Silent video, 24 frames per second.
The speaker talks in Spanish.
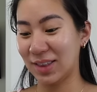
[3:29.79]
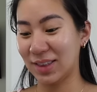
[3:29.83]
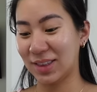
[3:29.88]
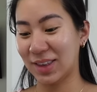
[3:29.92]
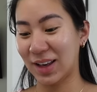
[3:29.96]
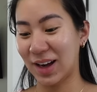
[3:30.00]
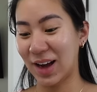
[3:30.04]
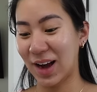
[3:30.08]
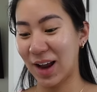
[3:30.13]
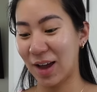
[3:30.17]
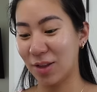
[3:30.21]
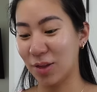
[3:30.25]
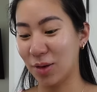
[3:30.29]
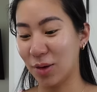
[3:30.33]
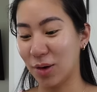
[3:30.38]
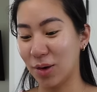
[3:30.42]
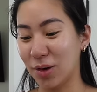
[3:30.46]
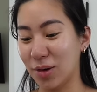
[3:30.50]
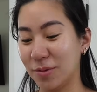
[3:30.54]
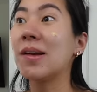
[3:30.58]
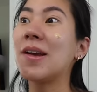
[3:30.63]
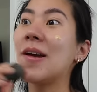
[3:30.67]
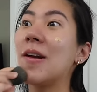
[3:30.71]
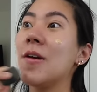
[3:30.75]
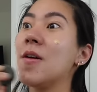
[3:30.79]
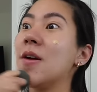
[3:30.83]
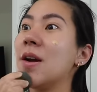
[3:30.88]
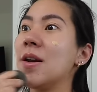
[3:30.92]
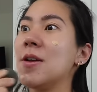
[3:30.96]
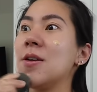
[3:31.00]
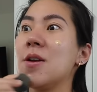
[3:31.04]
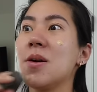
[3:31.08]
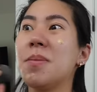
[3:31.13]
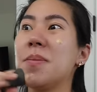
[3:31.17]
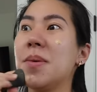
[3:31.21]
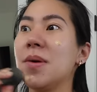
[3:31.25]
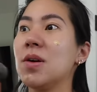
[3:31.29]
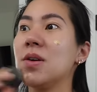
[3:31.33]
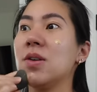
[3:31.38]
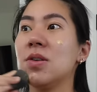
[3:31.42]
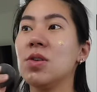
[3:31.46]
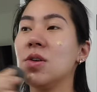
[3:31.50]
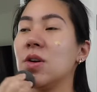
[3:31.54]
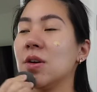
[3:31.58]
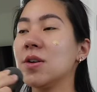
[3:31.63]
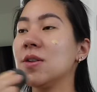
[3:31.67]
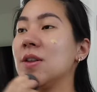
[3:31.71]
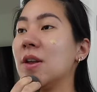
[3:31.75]
Entre las dos que los niños. Pero
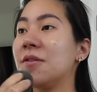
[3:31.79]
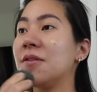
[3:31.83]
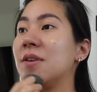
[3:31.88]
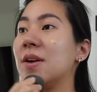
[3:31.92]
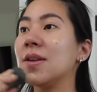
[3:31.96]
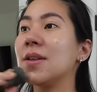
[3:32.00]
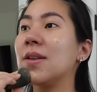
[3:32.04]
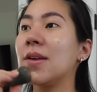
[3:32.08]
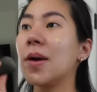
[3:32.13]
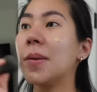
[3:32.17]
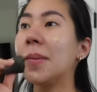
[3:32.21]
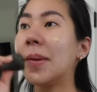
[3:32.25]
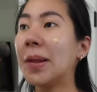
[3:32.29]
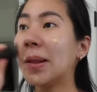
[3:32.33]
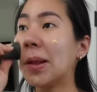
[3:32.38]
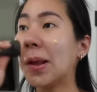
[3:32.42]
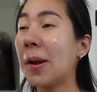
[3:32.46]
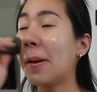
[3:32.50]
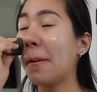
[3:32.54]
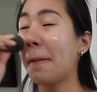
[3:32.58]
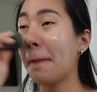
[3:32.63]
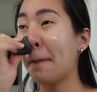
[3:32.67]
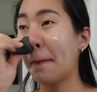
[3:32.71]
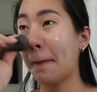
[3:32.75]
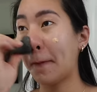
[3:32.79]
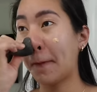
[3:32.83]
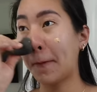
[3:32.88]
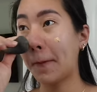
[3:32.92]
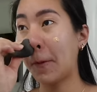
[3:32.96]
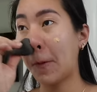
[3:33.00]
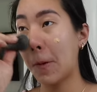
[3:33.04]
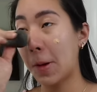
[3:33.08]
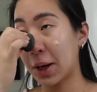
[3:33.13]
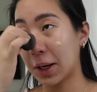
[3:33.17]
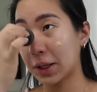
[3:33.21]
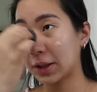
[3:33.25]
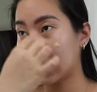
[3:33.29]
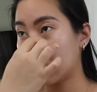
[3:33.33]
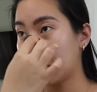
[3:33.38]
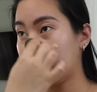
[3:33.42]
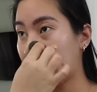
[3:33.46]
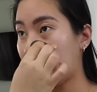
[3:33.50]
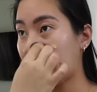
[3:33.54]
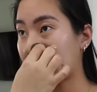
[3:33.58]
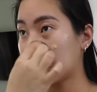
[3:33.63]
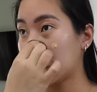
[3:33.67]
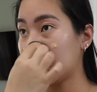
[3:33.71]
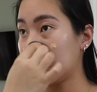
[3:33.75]
yo definitivamente con este
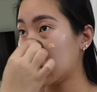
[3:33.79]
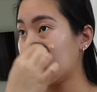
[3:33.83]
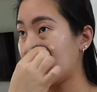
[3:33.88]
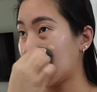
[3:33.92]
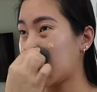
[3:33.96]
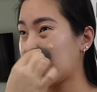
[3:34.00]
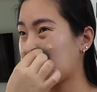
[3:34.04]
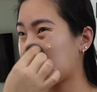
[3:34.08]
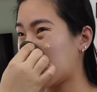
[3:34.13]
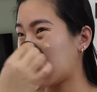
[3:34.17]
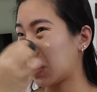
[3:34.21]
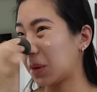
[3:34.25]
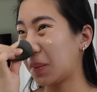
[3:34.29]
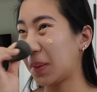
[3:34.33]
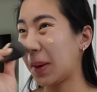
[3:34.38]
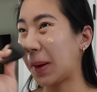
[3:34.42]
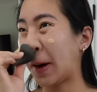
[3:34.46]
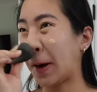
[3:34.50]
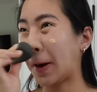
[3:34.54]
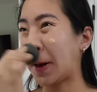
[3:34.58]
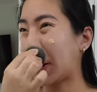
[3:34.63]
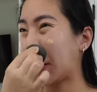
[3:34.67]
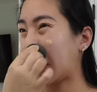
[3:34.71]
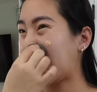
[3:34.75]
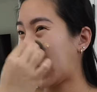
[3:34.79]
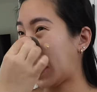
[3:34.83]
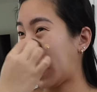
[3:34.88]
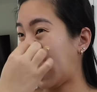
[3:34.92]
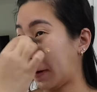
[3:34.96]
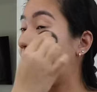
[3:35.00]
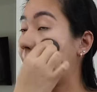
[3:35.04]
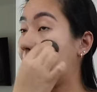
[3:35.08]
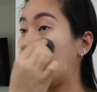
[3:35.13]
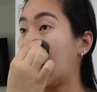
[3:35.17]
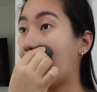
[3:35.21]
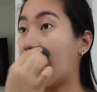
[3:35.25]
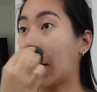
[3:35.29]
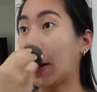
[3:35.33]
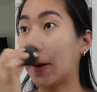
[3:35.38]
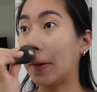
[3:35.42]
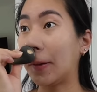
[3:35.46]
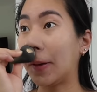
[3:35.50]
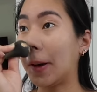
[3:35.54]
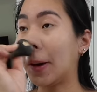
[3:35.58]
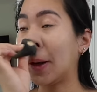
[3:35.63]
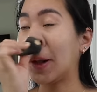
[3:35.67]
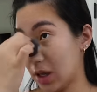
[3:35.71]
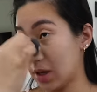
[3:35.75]
embarazo yo siento mi cara que nada que
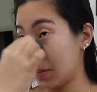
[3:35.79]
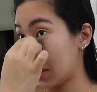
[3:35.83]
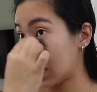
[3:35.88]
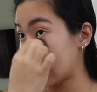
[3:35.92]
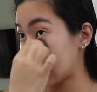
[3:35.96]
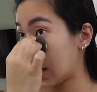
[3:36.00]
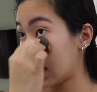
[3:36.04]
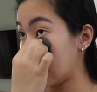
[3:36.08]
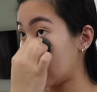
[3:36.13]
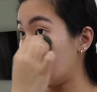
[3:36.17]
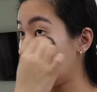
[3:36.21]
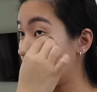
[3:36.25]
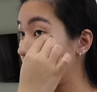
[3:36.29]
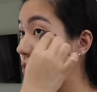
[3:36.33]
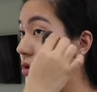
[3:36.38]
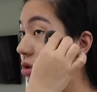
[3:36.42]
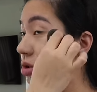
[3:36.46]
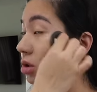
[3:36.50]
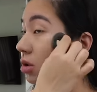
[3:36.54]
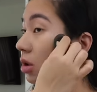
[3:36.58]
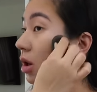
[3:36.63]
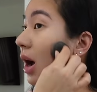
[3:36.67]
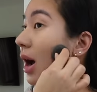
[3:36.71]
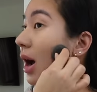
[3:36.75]
ver y me salió mucho